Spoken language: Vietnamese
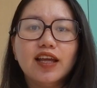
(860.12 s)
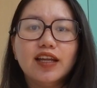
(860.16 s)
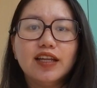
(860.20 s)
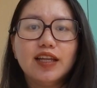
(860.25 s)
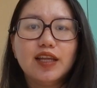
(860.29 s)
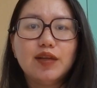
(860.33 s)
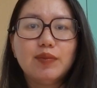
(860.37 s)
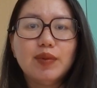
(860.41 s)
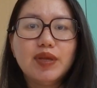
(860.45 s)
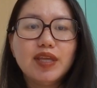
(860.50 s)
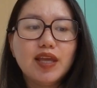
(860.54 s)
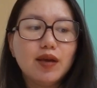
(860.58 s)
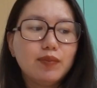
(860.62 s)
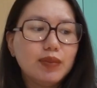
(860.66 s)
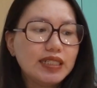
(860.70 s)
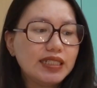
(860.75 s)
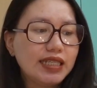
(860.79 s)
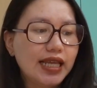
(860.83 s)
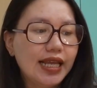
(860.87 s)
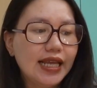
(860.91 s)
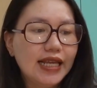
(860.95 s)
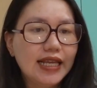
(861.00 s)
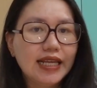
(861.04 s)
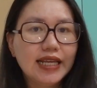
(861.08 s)
thì bây giờ mình
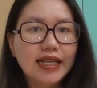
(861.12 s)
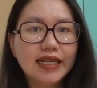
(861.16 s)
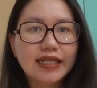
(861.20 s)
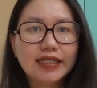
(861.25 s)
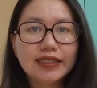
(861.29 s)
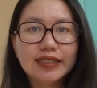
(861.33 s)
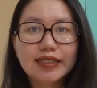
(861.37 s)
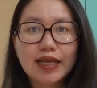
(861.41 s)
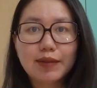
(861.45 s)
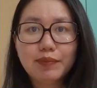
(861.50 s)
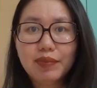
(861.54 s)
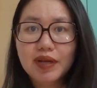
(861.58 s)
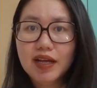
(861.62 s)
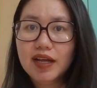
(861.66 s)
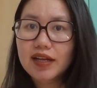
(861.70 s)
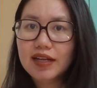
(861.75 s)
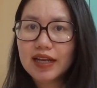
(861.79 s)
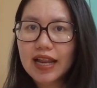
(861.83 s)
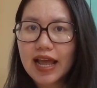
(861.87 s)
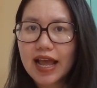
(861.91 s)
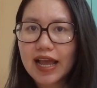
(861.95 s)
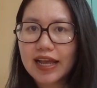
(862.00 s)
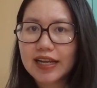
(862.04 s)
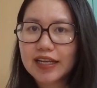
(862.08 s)
sẽ sắp
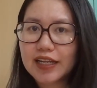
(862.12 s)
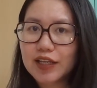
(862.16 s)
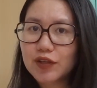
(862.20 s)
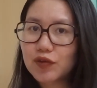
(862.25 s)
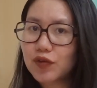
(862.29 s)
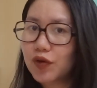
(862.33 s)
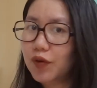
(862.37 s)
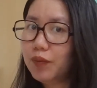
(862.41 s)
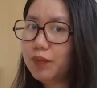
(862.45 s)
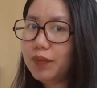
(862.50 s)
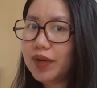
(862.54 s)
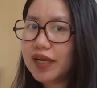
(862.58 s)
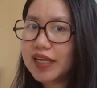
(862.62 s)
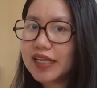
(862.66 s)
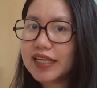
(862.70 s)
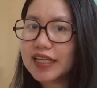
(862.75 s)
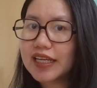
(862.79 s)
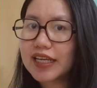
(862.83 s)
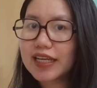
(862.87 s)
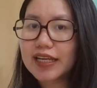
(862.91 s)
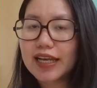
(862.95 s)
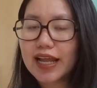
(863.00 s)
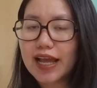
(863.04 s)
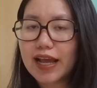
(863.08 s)
hết lại để chuẩn bị
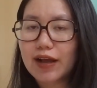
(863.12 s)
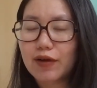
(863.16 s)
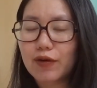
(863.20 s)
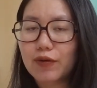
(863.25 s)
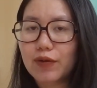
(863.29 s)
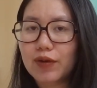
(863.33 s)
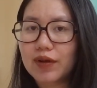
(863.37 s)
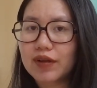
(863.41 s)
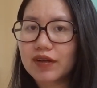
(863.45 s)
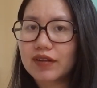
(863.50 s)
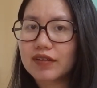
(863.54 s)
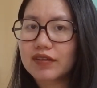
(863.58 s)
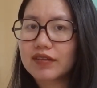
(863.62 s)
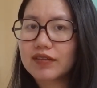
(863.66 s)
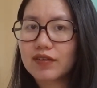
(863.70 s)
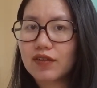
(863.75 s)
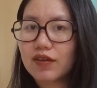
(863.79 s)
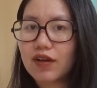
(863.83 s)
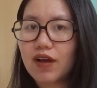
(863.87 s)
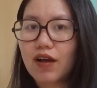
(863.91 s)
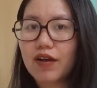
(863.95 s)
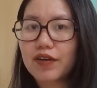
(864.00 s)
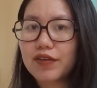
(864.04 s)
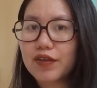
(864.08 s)
khi nào à,
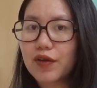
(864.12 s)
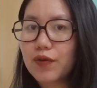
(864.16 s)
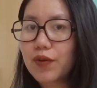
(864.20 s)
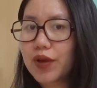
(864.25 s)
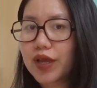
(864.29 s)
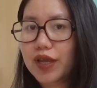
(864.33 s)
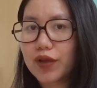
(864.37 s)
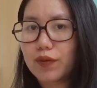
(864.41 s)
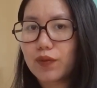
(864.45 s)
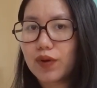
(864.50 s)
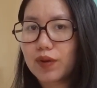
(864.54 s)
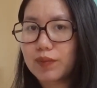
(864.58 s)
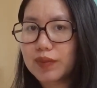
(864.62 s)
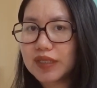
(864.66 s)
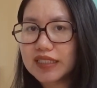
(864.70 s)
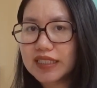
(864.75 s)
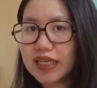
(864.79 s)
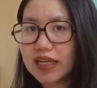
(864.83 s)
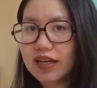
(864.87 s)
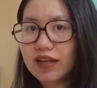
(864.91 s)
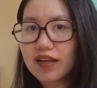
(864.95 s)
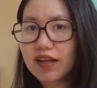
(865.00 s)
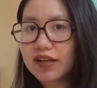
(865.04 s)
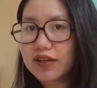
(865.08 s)
có dấu hiệu là mình
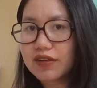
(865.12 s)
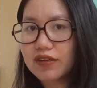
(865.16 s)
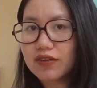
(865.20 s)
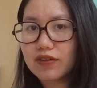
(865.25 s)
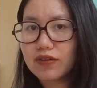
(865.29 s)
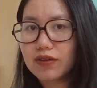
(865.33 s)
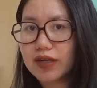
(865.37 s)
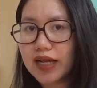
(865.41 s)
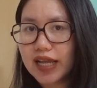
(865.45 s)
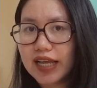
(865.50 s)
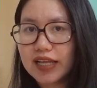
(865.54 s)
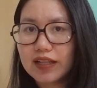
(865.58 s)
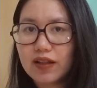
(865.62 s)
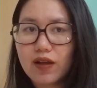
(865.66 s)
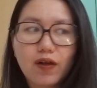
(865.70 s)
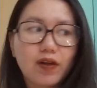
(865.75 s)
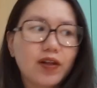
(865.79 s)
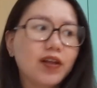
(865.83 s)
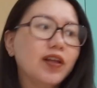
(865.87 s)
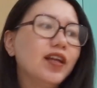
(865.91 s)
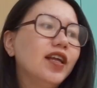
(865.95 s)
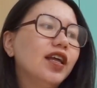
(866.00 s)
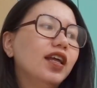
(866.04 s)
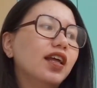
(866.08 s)
sẽ lên đường ngay
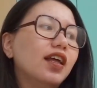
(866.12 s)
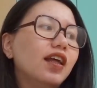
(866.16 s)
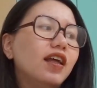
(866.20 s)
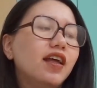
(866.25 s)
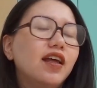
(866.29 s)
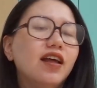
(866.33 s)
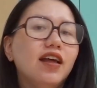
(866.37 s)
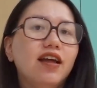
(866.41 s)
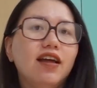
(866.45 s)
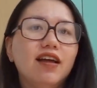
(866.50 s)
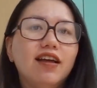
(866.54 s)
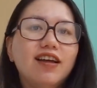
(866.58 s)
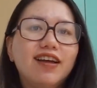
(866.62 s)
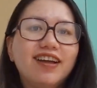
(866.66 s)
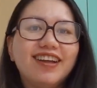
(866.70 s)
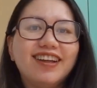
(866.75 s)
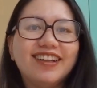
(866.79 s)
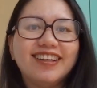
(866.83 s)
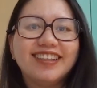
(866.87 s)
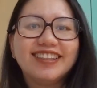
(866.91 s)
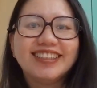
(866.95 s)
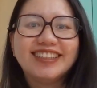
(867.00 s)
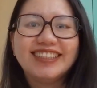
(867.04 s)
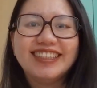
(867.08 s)
thôi
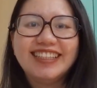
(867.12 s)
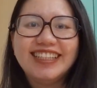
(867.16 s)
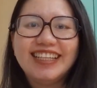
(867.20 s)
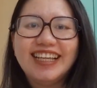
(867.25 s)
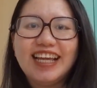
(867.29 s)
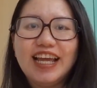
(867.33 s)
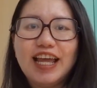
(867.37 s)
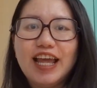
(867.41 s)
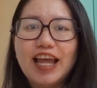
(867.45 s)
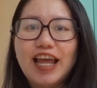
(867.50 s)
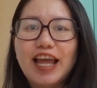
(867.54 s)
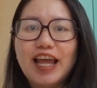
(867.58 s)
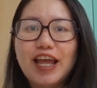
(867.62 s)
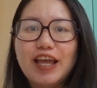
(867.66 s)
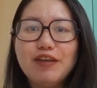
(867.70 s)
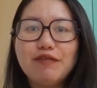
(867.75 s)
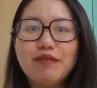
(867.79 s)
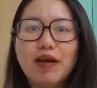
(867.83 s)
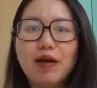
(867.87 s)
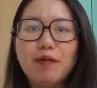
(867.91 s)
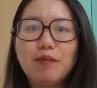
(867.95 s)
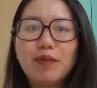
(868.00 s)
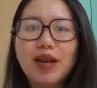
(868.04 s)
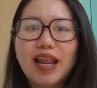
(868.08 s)
à, hy
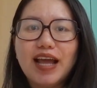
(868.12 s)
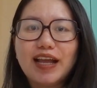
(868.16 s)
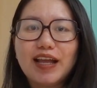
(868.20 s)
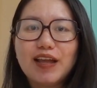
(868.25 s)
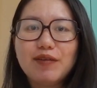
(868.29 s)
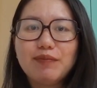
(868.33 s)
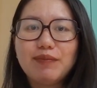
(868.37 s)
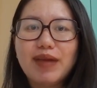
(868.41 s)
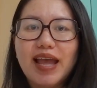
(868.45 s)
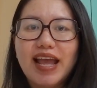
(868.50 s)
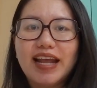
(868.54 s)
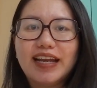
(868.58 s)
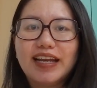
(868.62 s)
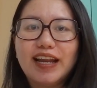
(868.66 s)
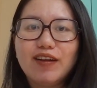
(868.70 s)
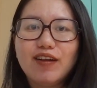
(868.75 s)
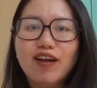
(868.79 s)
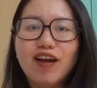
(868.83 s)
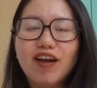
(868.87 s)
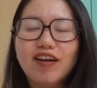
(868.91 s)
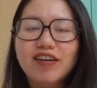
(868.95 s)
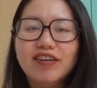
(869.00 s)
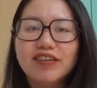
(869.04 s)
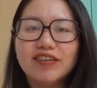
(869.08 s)
vọng là các bạn đã
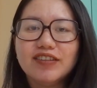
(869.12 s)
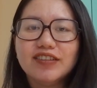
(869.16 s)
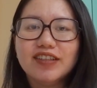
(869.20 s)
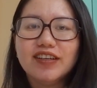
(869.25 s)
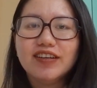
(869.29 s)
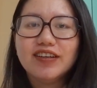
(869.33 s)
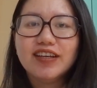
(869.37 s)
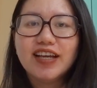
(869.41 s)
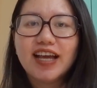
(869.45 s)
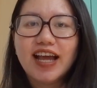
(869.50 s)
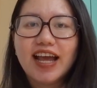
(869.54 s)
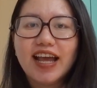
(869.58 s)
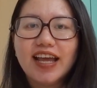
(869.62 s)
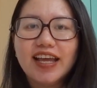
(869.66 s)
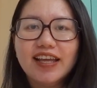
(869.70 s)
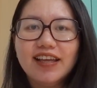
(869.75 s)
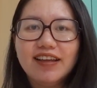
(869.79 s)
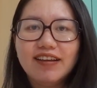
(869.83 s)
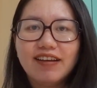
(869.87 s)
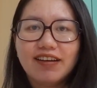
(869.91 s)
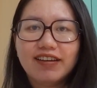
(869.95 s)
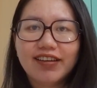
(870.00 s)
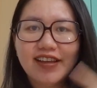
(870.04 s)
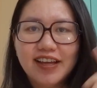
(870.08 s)
có được những
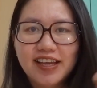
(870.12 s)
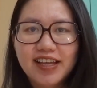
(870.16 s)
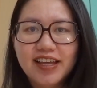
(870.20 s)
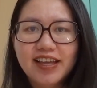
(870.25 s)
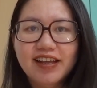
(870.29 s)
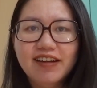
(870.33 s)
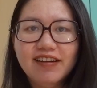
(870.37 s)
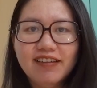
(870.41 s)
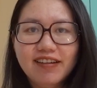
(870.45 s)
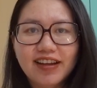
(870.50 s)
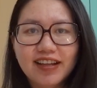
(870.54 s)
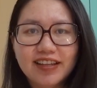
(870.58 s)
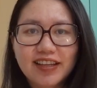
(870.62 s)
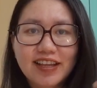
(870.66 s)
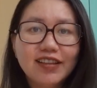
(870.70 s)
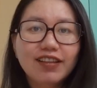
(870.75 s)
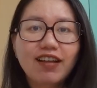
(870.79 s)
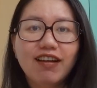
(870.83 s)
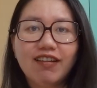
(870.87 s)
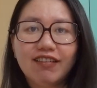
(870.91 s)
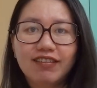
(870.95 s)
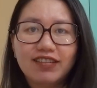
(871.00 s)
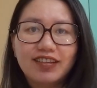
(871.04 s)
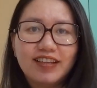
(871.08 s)
cái gợi ý rất là thiết
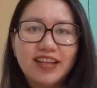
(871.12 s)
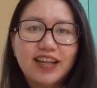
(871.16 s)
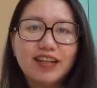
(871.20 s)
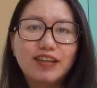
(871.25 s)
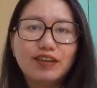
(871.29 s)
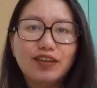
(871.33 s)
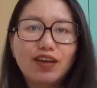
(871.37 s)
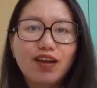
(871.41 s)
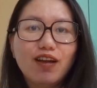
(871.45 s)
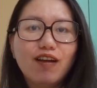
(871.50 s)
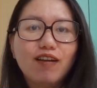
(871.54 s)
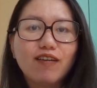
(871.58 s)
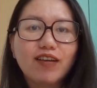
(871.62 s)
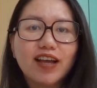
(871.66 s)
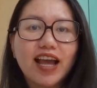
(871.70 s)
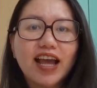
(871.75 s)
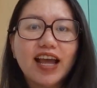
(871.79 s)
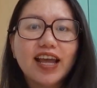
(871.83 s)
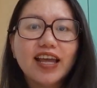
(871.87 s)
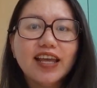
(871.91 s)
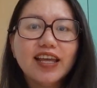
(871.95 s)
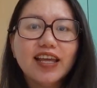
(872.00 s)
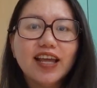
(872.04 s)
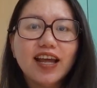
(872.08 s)
thực dành cho
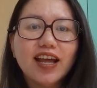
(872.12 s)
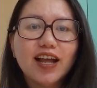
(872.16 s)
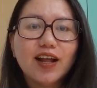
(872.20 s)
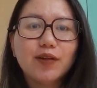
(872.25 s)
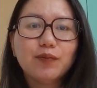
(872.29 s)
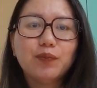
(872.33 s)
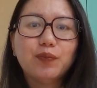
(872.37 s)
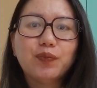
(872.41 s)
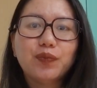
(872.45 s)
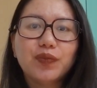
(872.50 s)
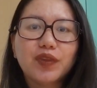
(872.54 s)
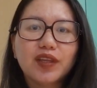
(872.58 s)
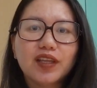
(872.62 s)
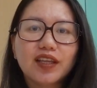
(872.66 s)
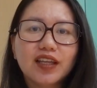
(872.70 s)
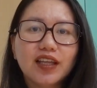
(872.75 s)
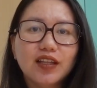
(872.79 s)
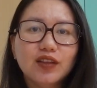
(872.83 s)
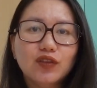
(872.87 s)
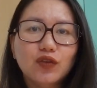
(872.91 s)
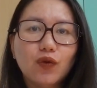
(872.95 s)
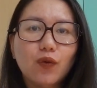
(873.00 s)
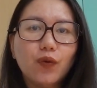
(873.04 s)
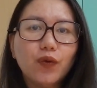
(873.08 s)
cái à,
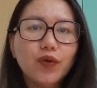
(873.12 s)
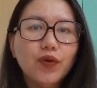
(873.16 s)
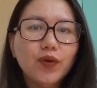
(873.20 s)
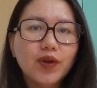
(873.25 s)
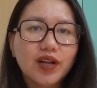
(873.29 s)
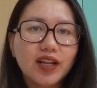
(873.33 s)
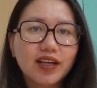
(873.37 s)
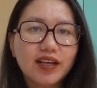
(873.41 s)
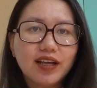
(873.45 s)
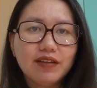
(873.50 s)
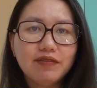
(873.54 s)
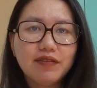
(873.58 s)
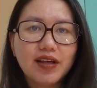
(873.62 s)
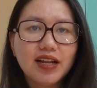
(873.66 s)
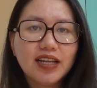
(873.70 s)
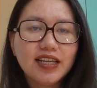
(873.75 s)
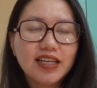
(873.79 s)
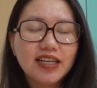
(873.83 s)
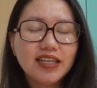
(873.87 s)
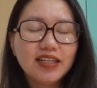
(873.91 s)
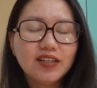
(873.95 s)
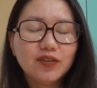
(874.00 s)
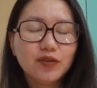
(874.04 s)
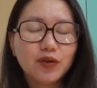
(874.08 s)
cái túi hoặc là cái
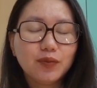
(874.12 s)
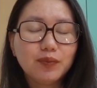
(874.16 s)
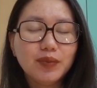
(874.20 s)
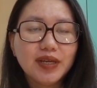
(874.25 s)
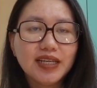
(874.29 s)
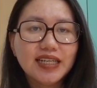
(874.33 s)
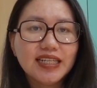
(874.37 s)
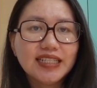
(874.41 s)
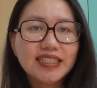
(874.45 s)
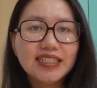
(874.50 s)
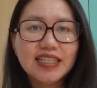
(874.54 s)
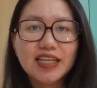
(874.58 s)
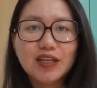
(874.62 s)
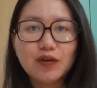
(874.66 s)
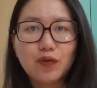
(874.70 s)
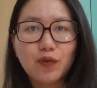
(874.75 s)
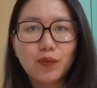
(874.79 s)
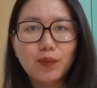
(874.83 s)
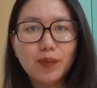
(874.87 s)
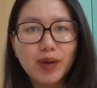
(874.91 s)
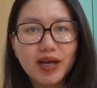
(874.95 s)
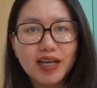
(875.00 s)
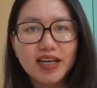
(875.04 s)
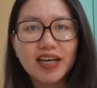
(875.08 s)
vali chuẩn bị đi sinh
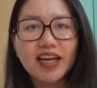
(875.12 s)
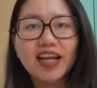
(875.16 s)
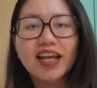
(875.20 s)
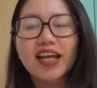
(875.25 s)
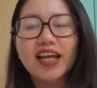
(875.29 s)
của mình